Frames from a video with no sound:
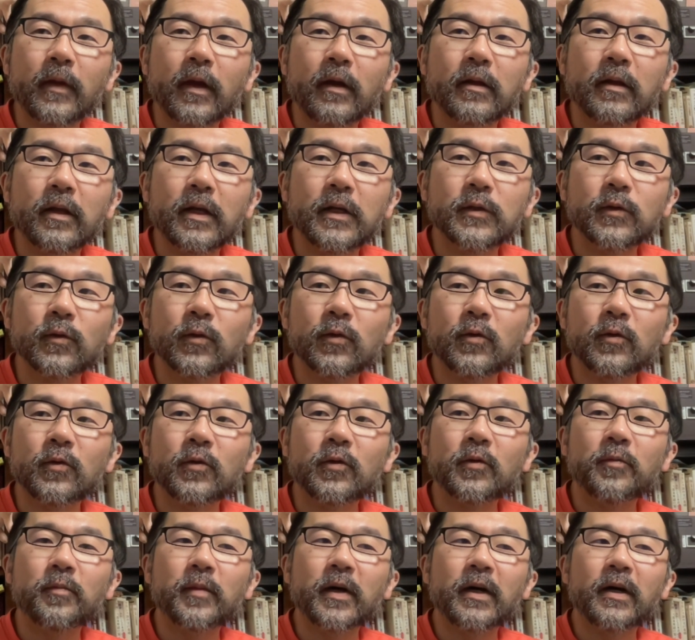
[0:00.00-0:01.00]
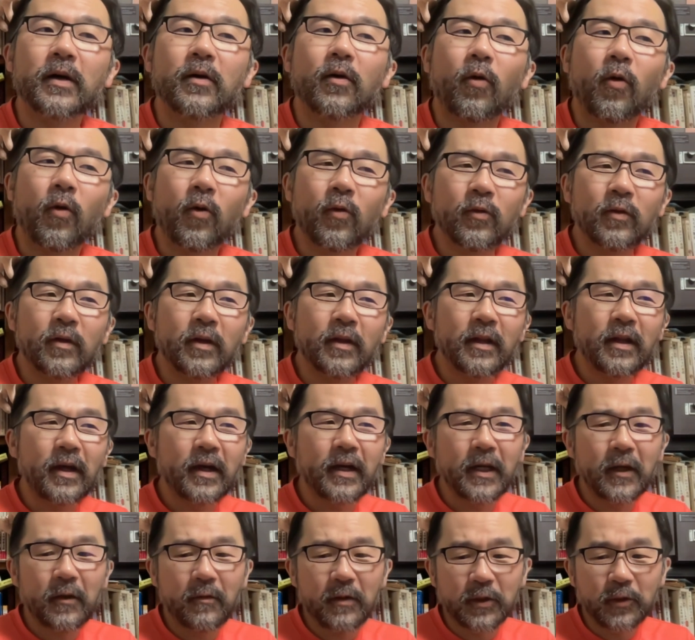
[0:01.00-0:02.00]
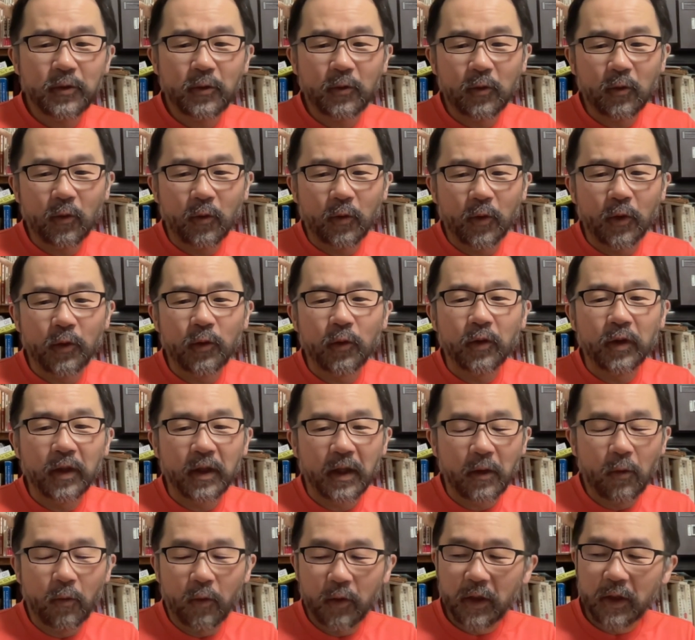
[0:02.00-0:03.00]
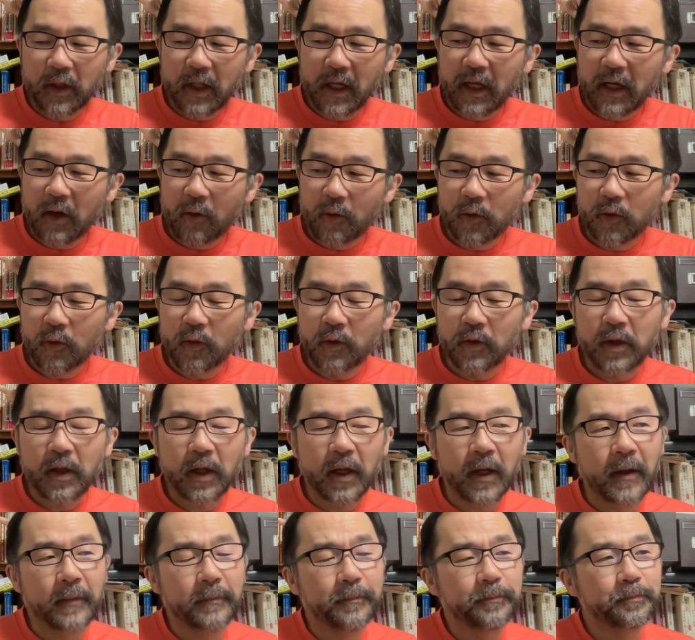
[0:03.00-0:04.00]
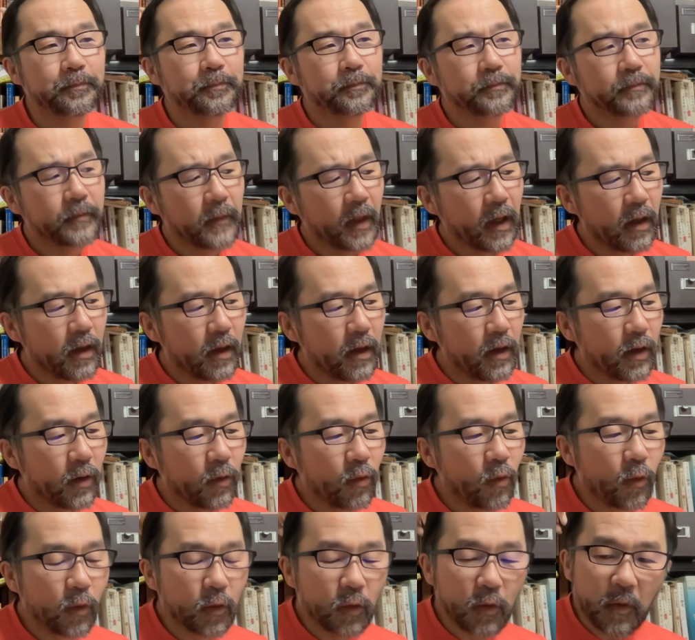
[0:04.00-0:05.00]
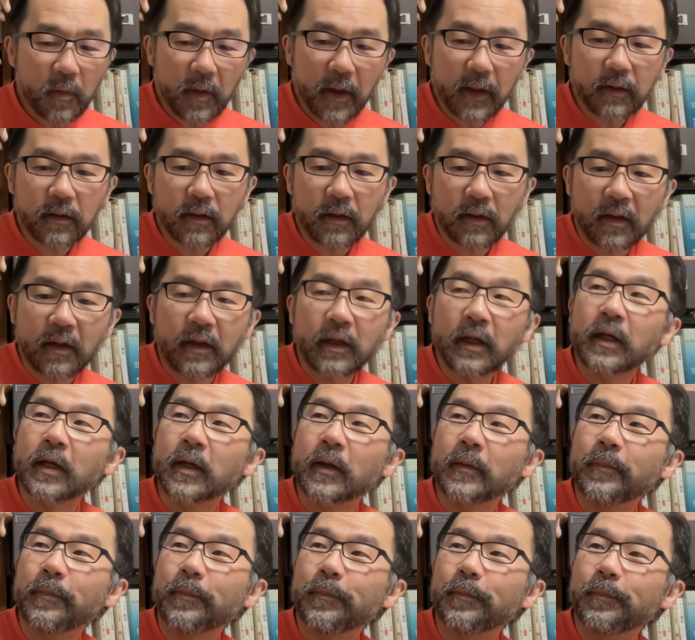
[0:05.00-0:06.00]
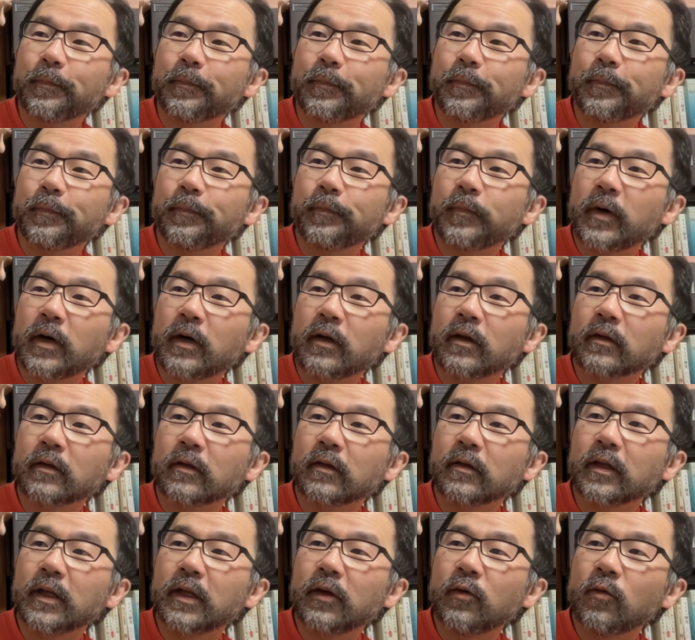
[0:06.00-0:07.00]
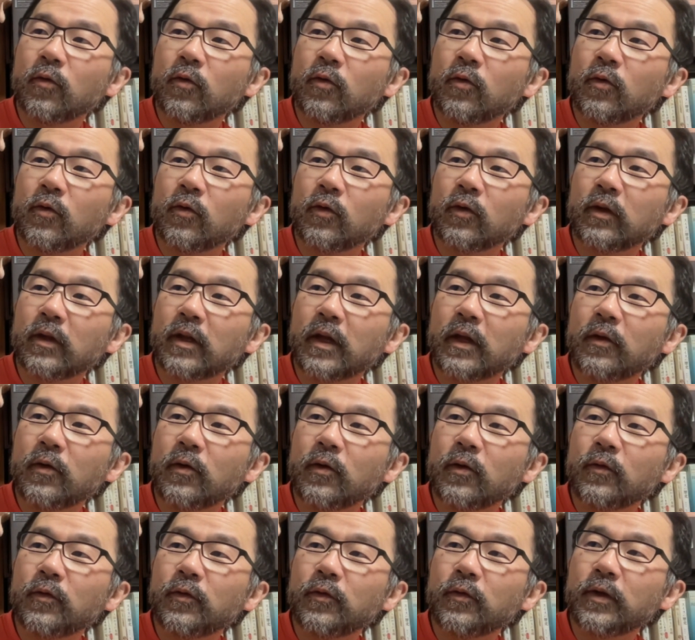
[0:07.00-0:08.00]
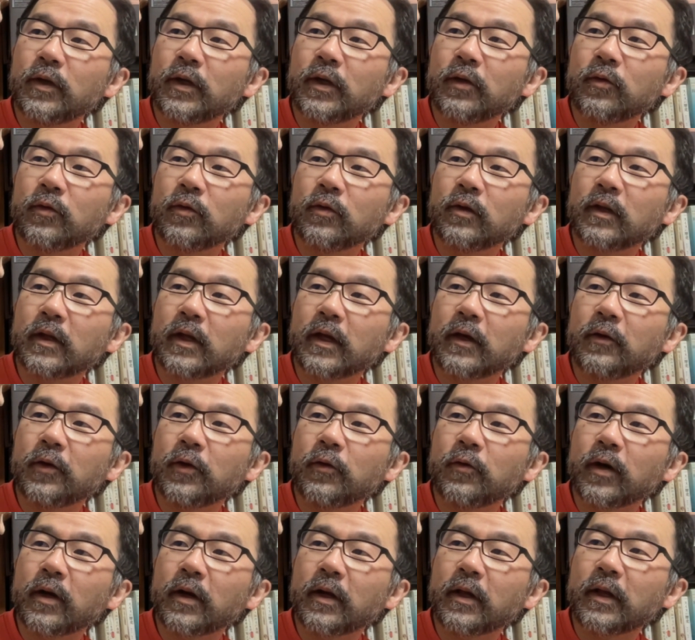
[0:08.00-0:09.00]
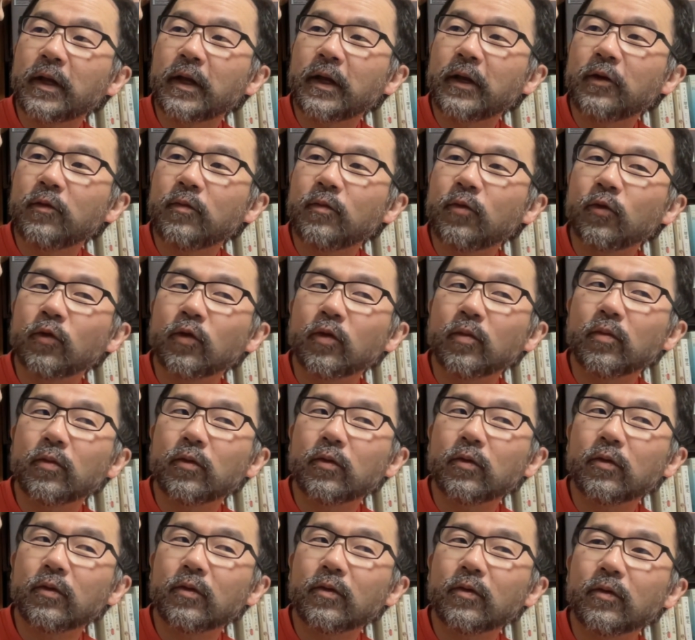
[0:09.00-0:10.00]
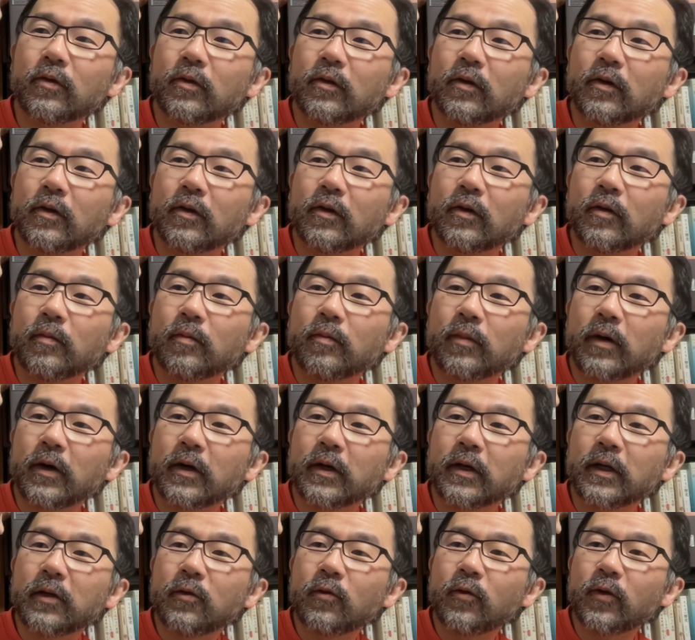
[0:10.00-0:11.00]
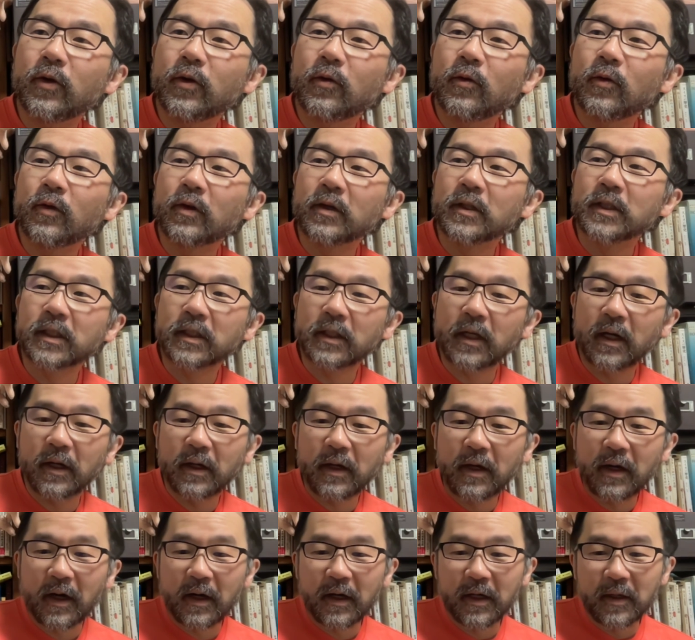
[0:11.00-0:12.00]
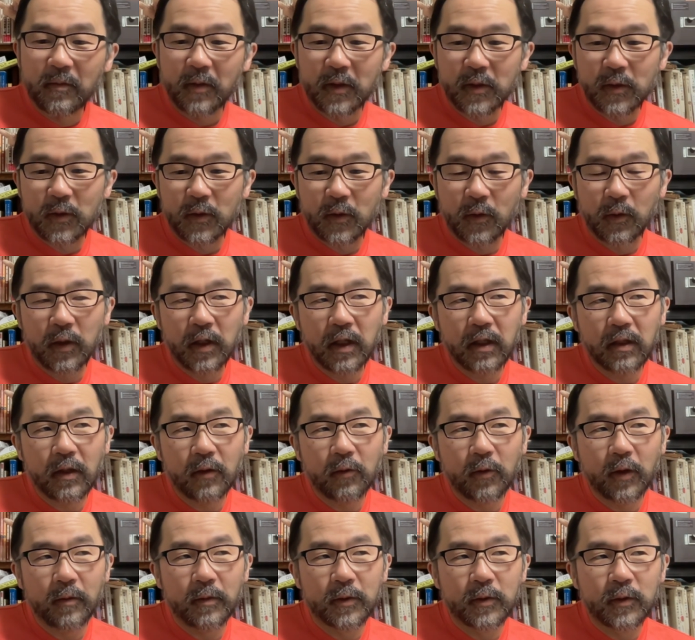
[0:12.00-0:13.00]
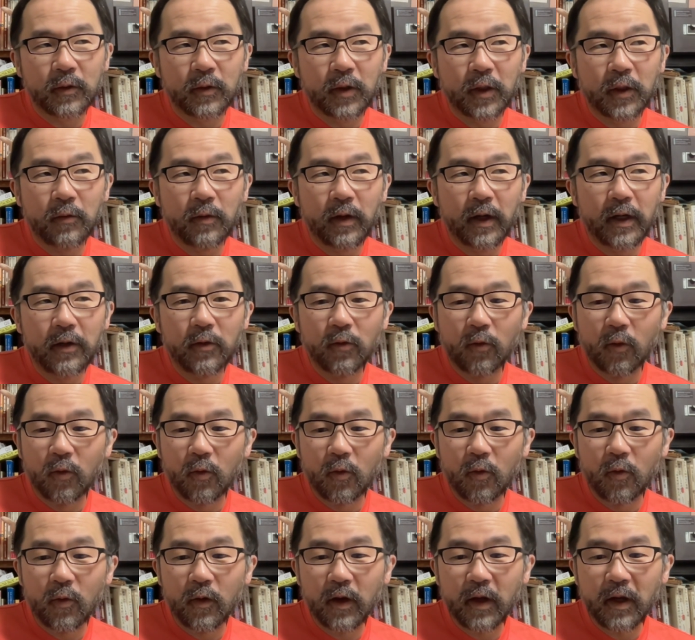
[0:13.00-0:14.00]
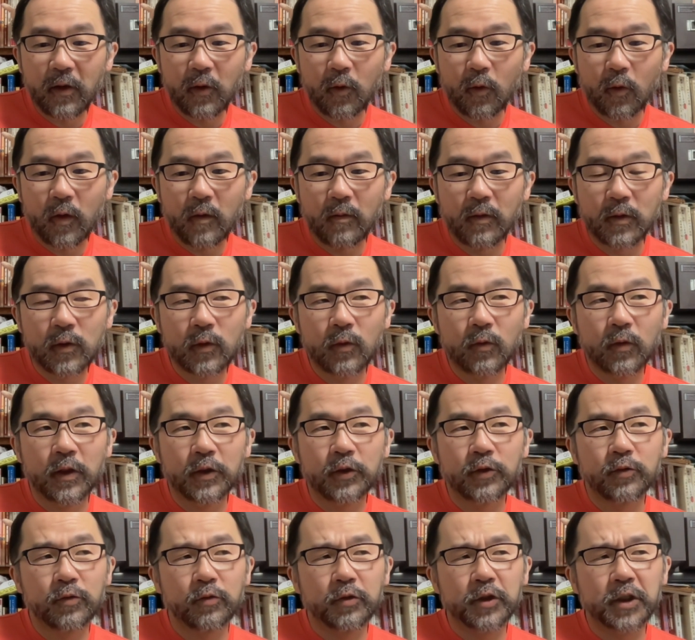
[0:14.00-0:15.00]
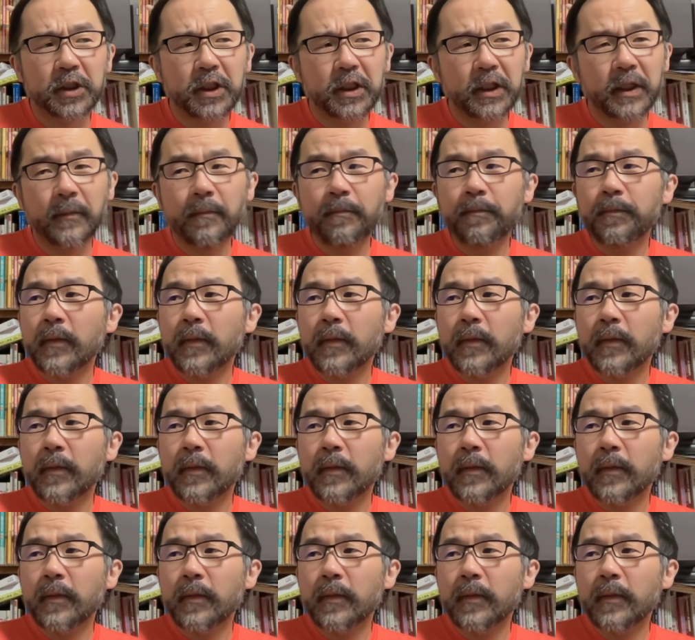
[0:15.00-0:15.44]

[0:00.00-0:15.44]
で、その、まあ、本題はちょっと置いといて、おい一回置いといて、言葉って、まあ、日本語っていうふうに言って、言われているものも、まあ、いろいろな違いがありますよね。例えば、その、いわゆる方言とかもそうでしょうし、